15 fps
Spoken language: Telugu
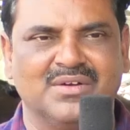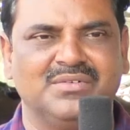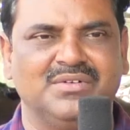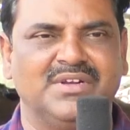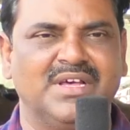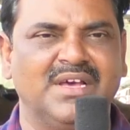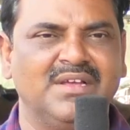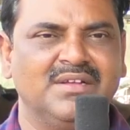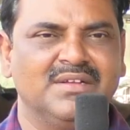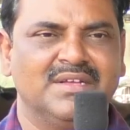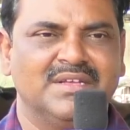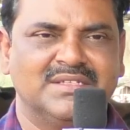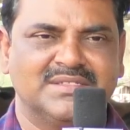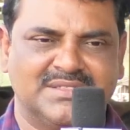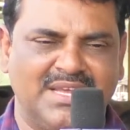కాకుండా
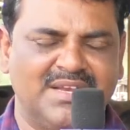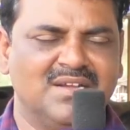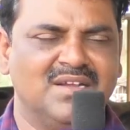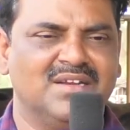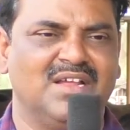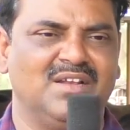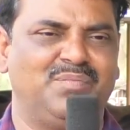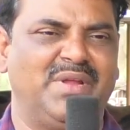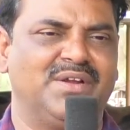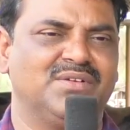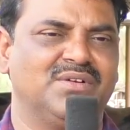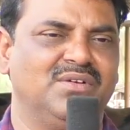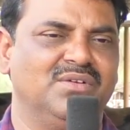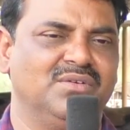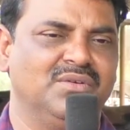సైక్లికల్
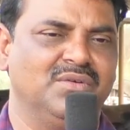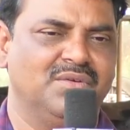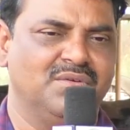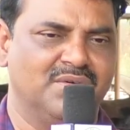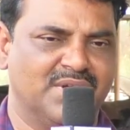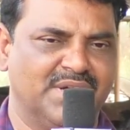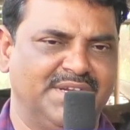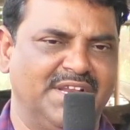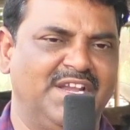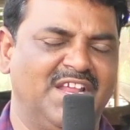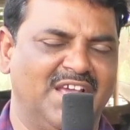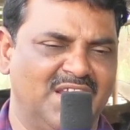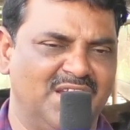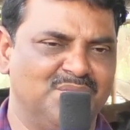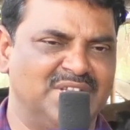ప్యాటర్న్లో ఒక టెన్
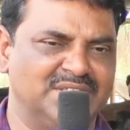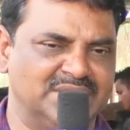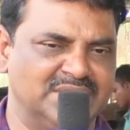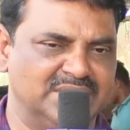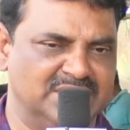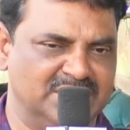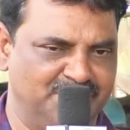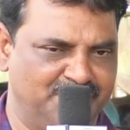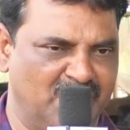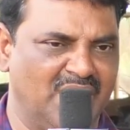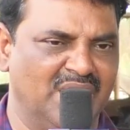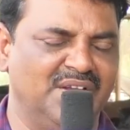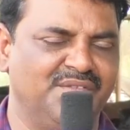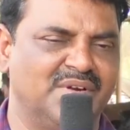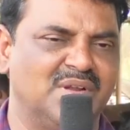యానిమల్స్
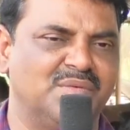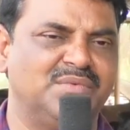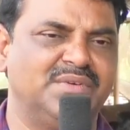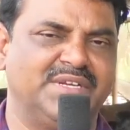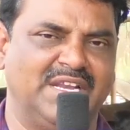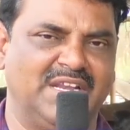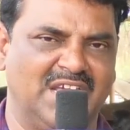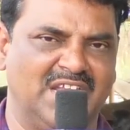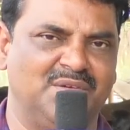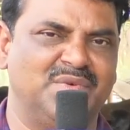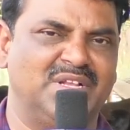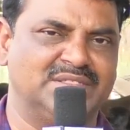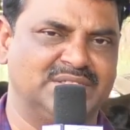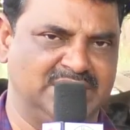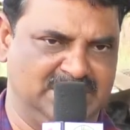పాలు ఇవ్వడము టెన్
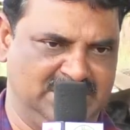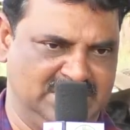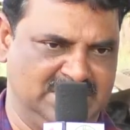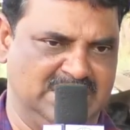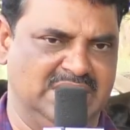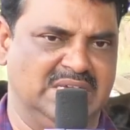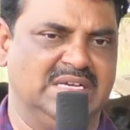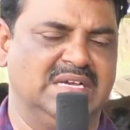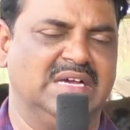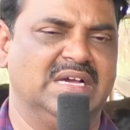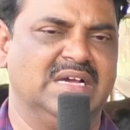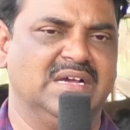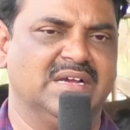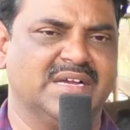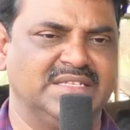యానిమల్స్
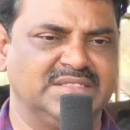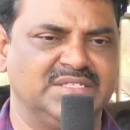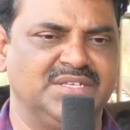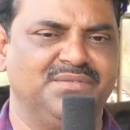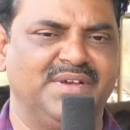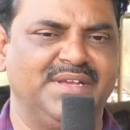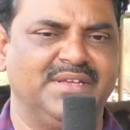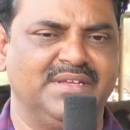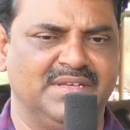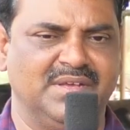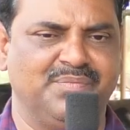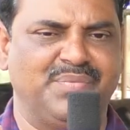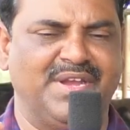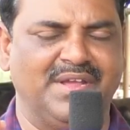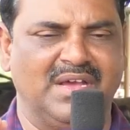కన్సీవ్ అయ్యి
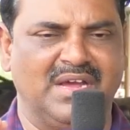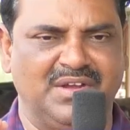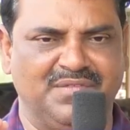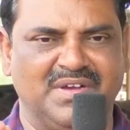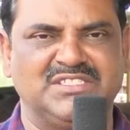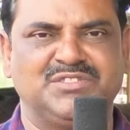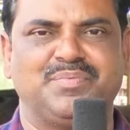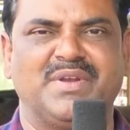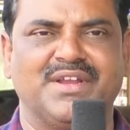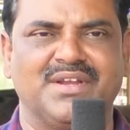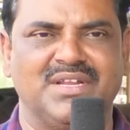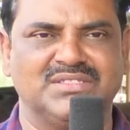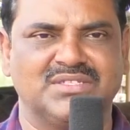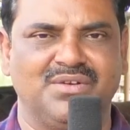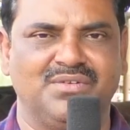అడ్వాన్స్
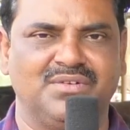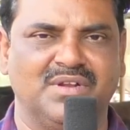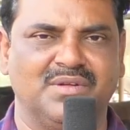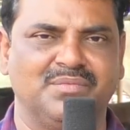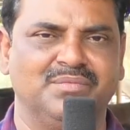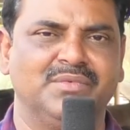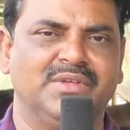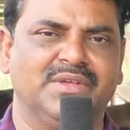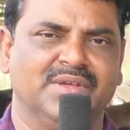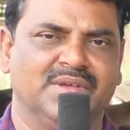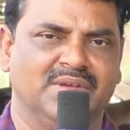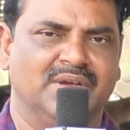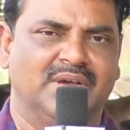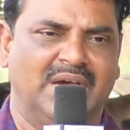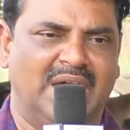ప్రెగ్నెన్సీలో ఉండడం
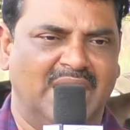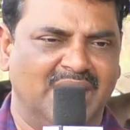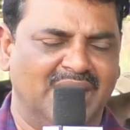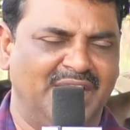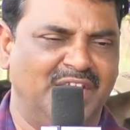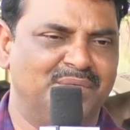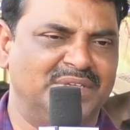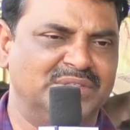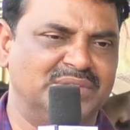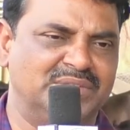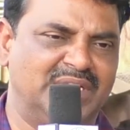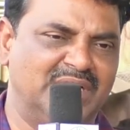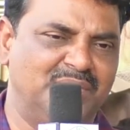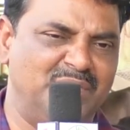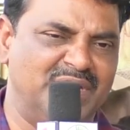అలా
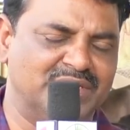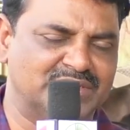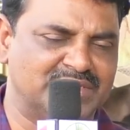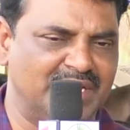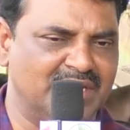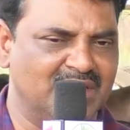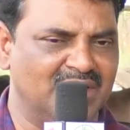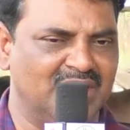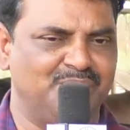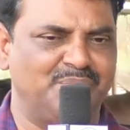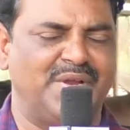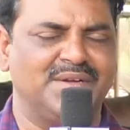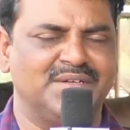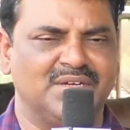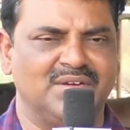ఏమవుతుందంటే మీకు సైక్లల్
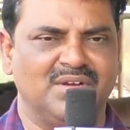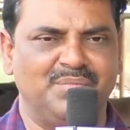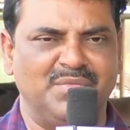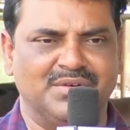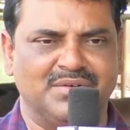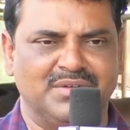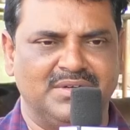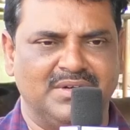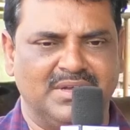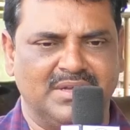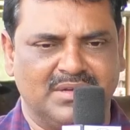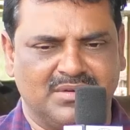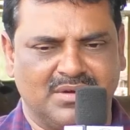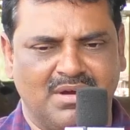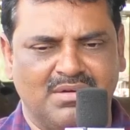ప్యాటర్న్లో మీకు
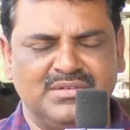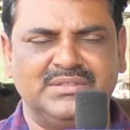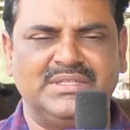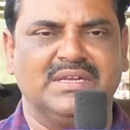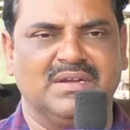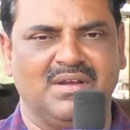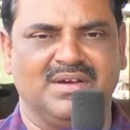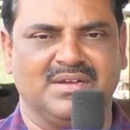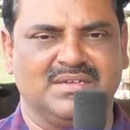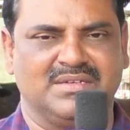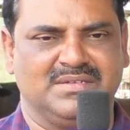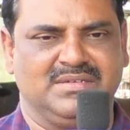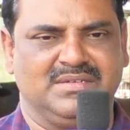రౌండ్ ది క్లాక్